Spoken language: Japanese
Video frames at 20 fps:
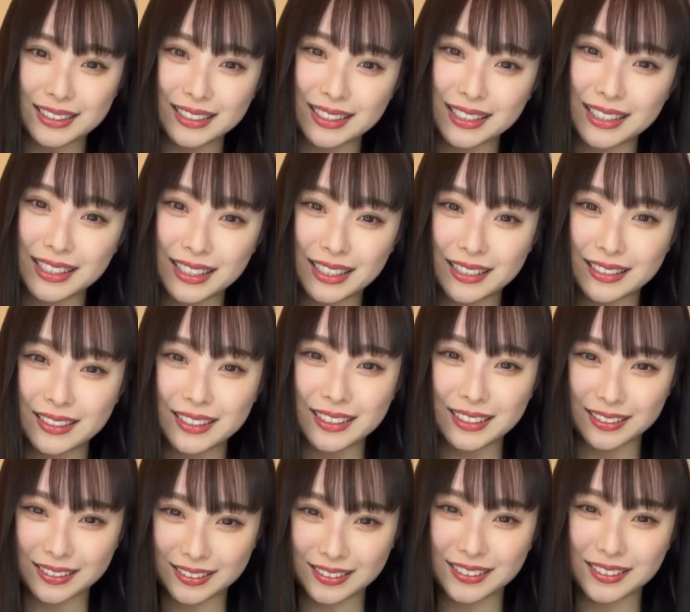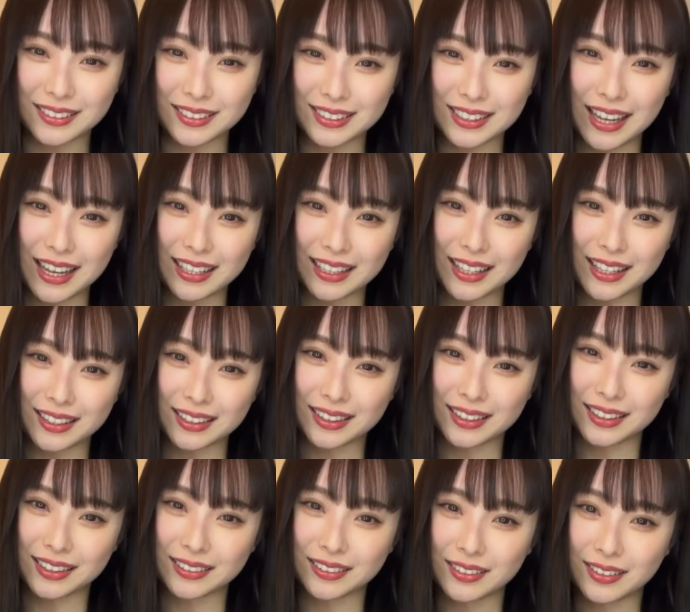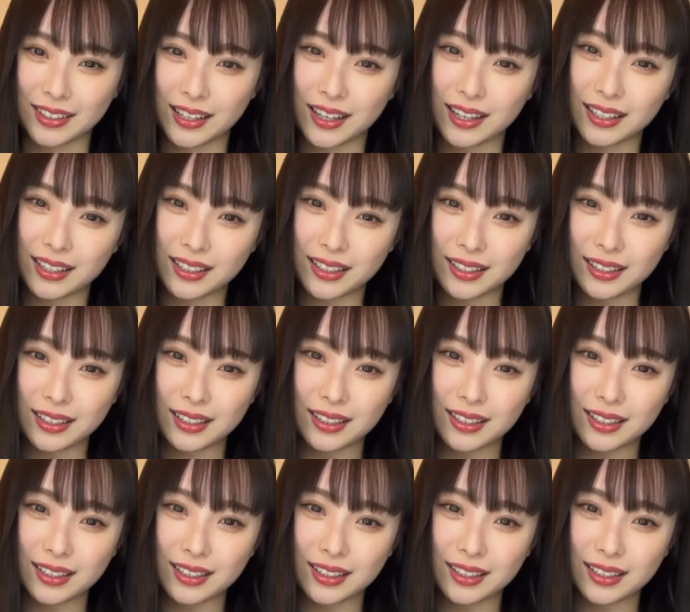シーキクソの災難っていうのが